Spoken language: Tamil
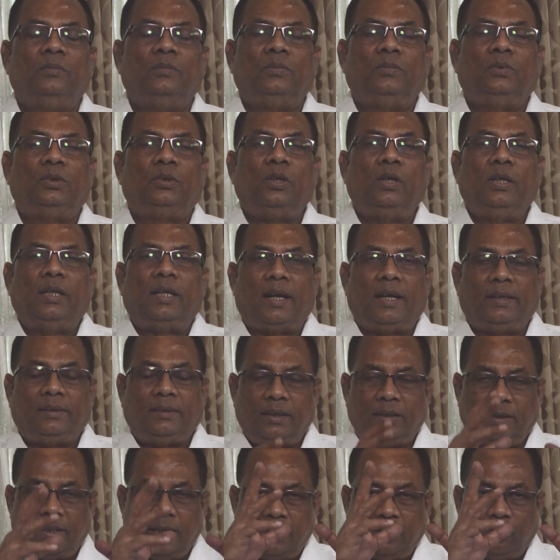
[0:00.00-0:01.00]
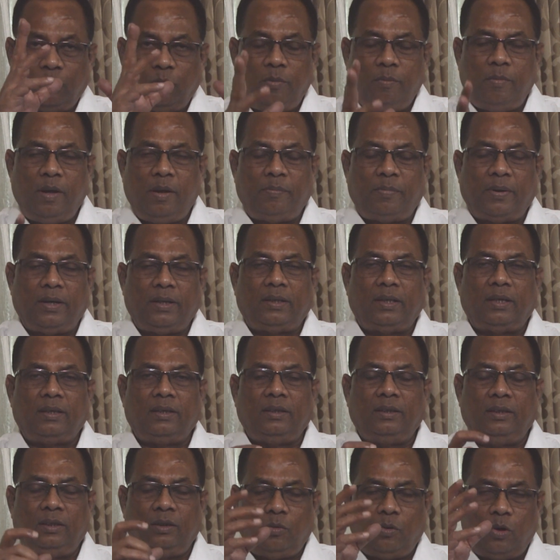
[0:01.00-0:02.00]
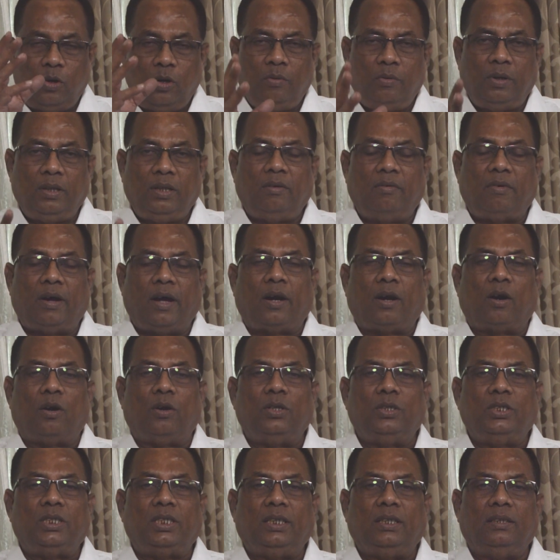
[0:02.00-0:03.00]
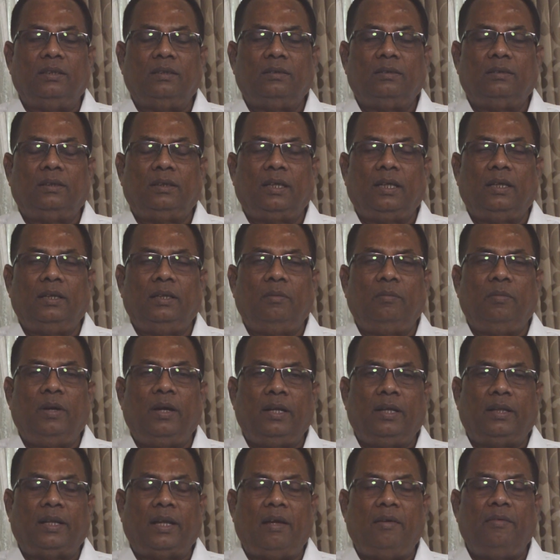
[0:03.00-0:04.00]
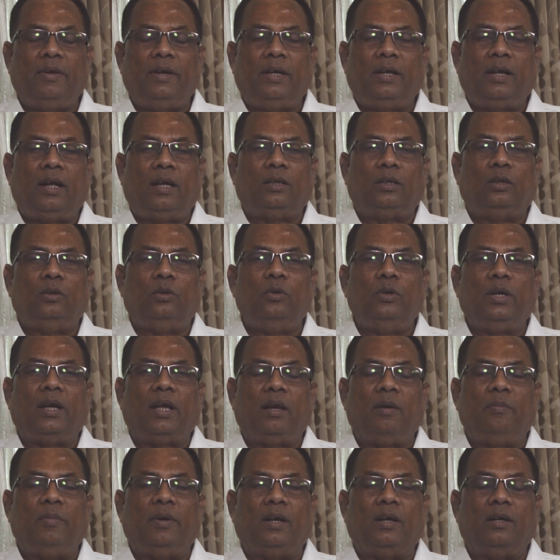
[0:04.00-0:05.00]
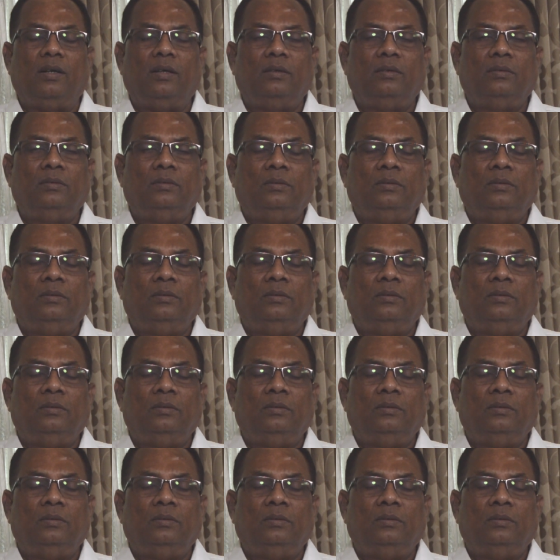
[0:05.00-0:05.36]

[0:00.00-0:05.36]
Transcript: ஸோ இந்த ரத்தத்தை தூய்மைப்படுத்துறது வந்து ஒன்று வந்து வைராலஜி அதான் இந்த மாதிரி தேவையில்லாத நுண்கிருமிகள்